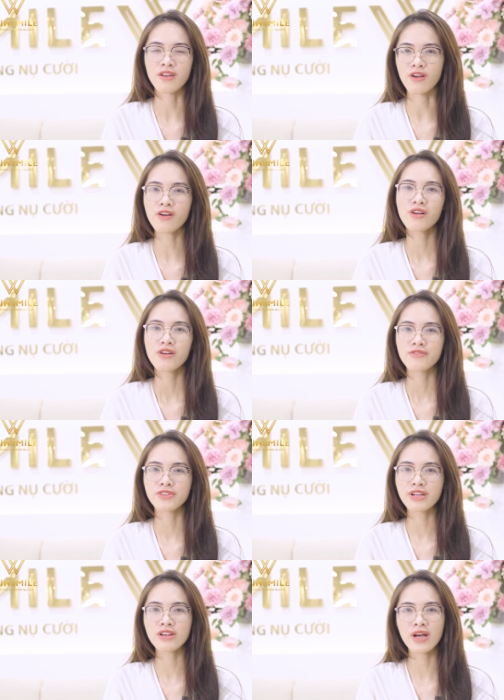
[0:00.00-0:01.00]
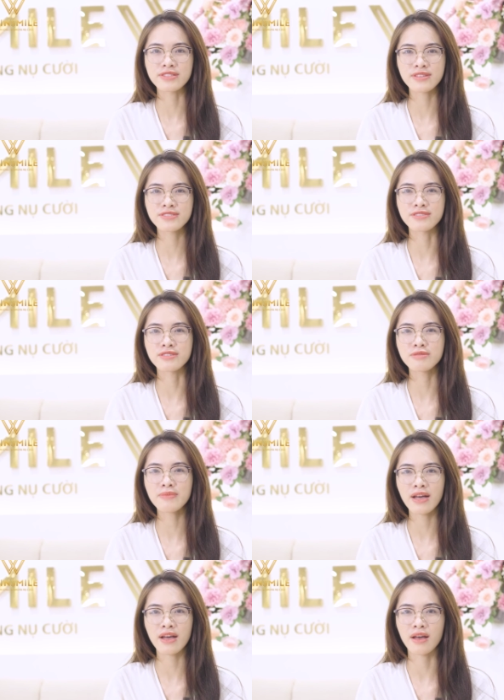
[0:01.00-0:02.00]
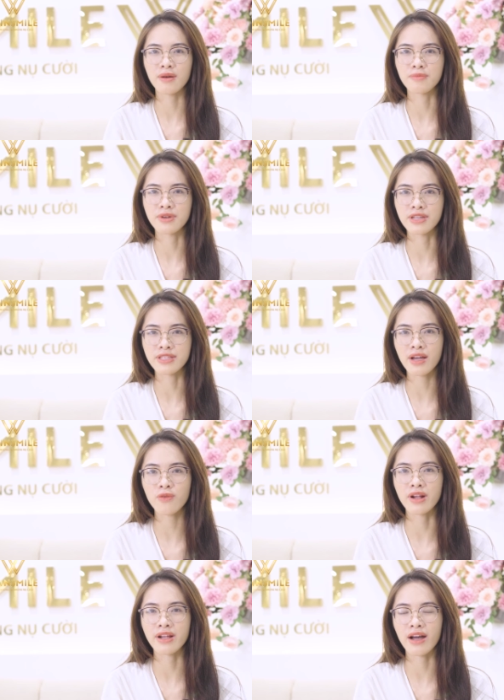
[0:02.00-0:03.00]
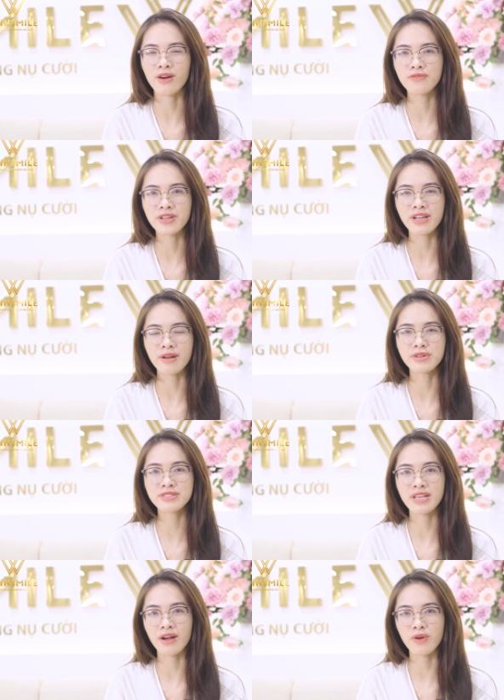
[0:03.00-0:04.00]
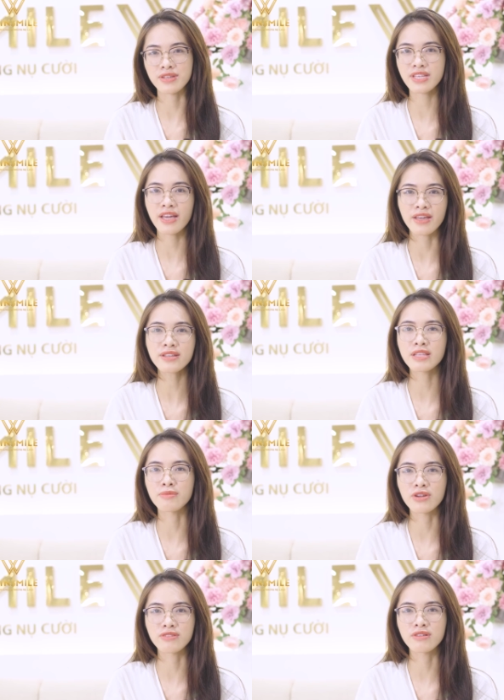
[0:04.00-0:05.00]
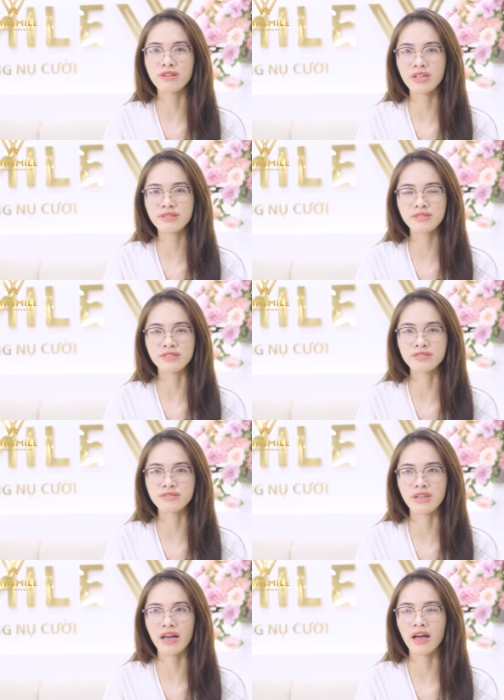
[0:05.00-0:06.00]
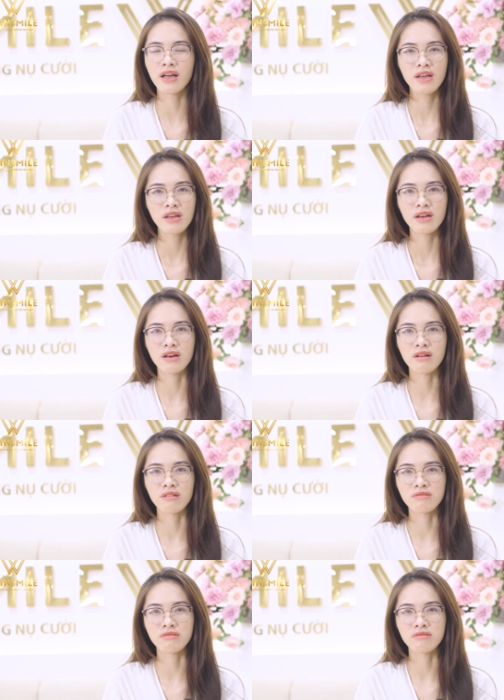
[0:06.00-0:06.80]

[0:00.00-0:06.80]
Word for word: Đó, những cái loại răng sứ mà người ta quảng cáo với cả mức giá quá rẻ ấy, thì mọi người nên thật sự là uh,